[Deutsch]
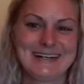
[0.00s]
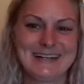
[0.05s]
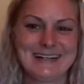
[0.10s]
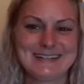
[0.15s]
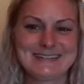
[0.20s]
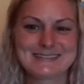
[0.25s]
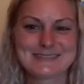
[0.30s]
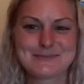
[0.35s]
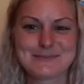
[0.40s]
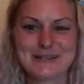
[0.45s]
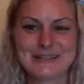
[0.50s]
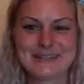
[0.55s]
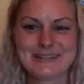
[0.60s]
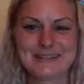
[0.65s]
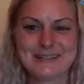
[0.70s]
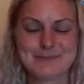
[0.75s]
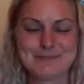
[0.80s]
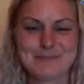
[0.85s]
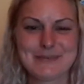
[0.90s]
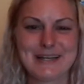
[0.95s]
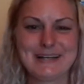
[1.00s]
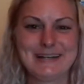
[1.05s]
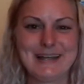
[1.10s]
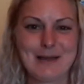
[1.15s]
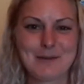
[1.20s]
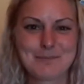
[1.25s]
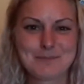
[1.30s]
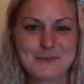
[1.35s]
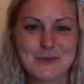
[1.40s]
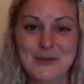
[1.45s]
Also, meine Lieben,
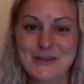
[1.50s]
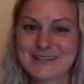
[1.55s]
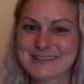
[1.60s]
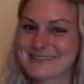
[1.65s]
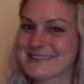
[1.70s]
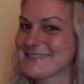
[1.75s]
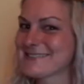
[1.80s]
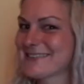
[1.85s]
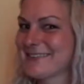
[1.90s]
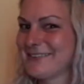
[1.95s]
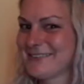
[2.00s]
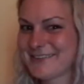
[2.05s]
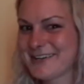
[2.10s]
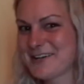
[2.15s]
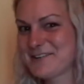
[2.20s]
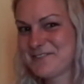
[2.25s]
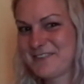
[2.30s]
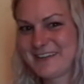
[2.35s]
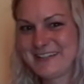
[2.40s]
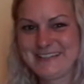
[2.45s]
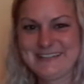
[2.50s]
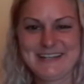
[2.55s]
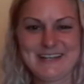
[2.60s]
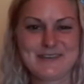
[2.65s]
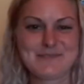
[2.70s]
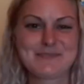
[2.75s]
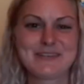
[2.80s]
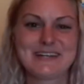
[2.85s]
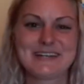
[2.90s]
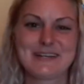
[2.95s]
erlaubt euch das Glück auf allen
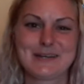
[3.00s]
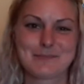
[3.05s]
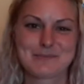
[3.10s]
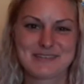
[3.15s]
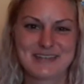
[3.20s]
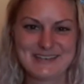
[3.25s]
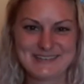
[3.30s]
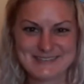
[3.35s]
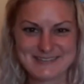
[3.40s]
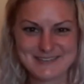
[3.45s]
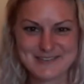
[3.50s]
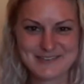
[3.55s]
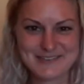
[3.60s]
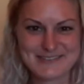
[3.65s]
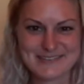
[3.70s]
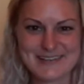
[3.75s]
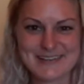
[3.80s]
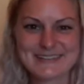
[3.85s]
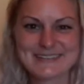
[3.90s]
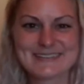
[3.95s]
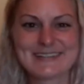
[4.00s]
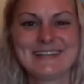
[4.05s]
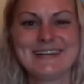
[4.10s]
Ebenen. Ich habe es gestern schon gesagt.